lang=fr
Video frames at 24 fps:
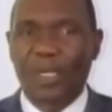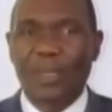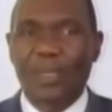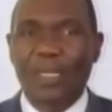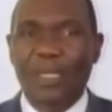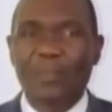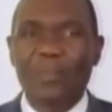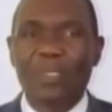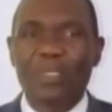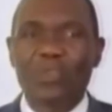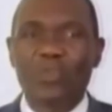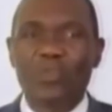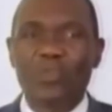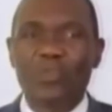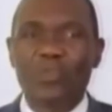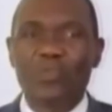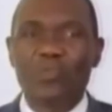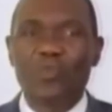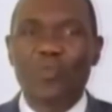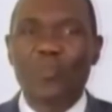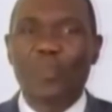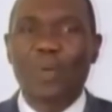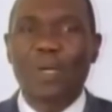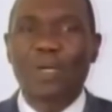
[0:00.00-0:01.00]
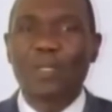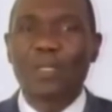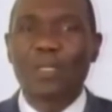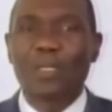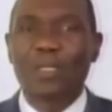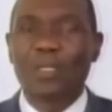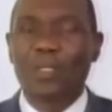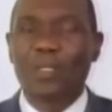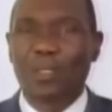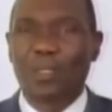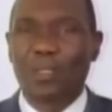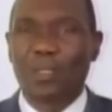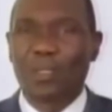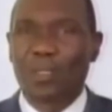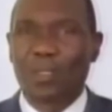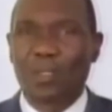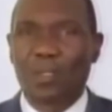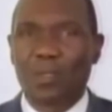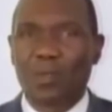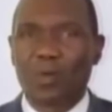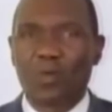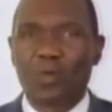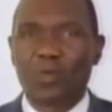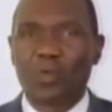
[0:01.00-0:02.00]
prennent l'habitude de parler
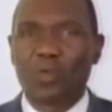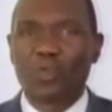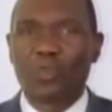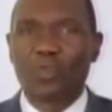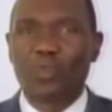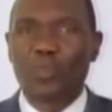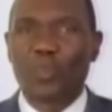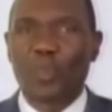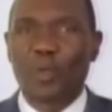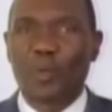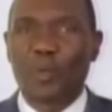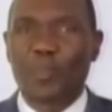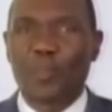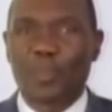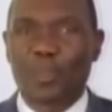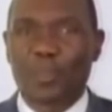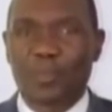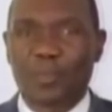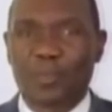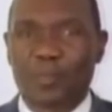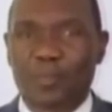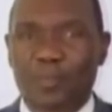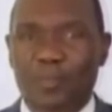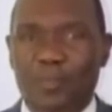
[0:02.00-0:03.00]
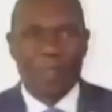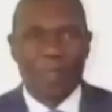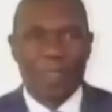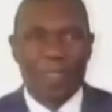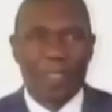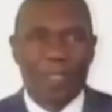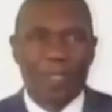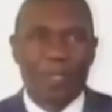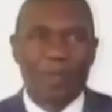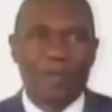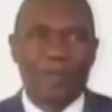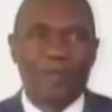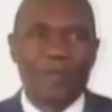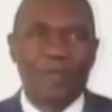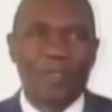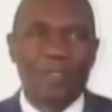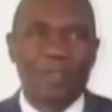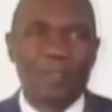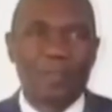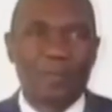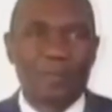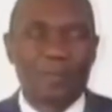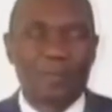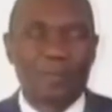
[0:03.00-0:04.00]
au nom du peuple.
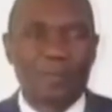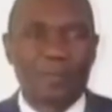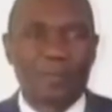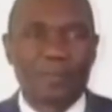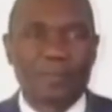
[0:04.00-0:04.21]
Enfin,